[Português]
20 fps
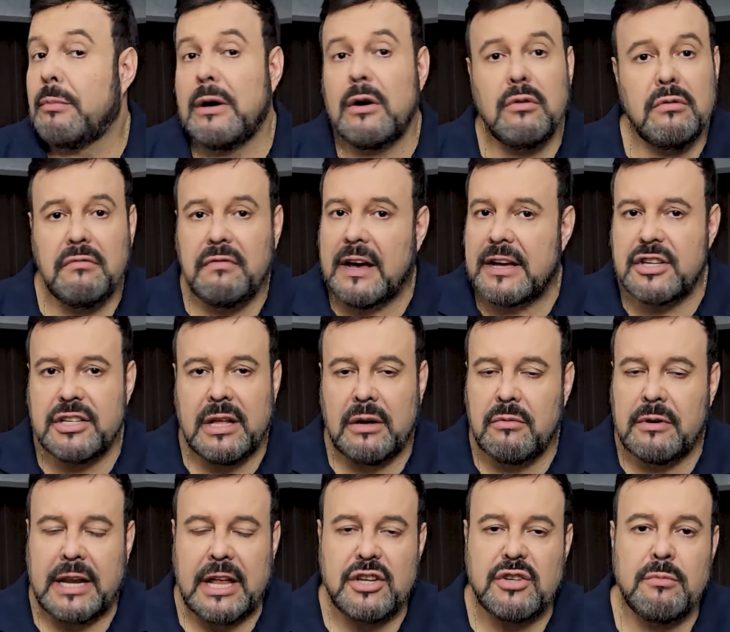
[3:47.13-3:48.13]
O banco não vai te dar
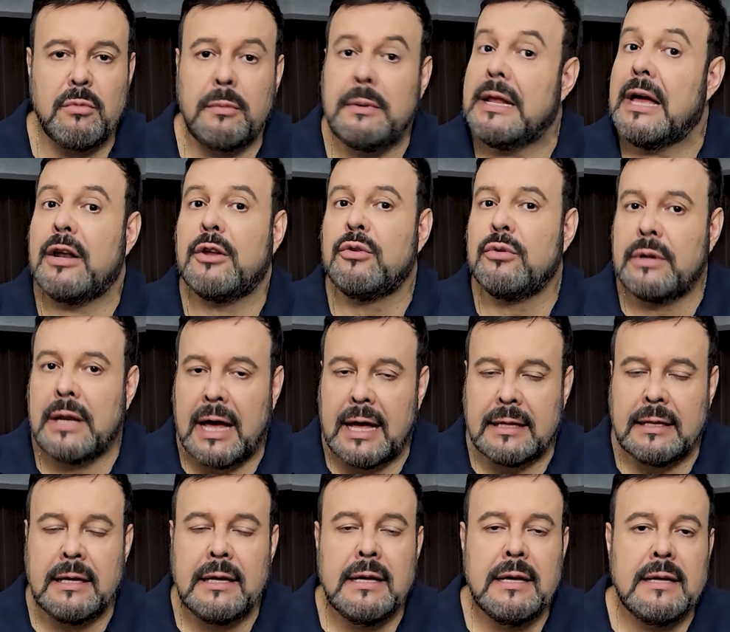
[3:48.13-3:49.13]
um crédito imobiliário do
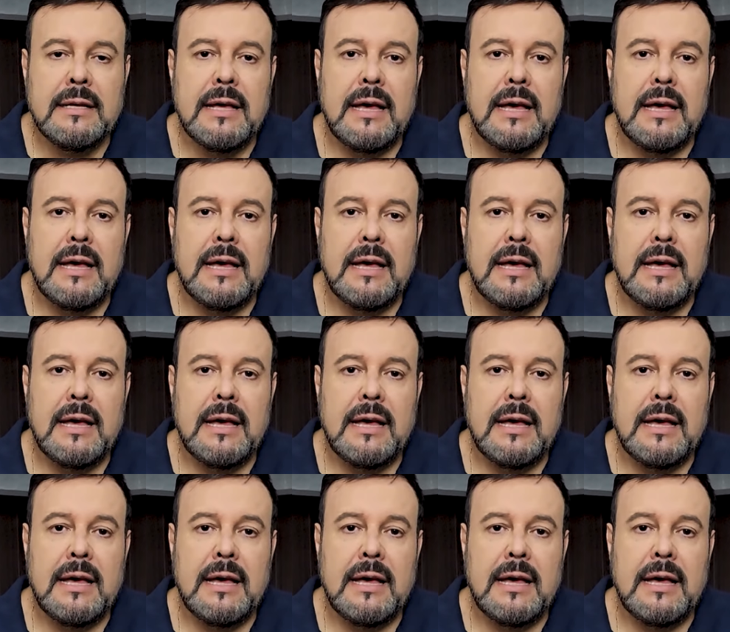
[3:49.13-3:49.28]
nada,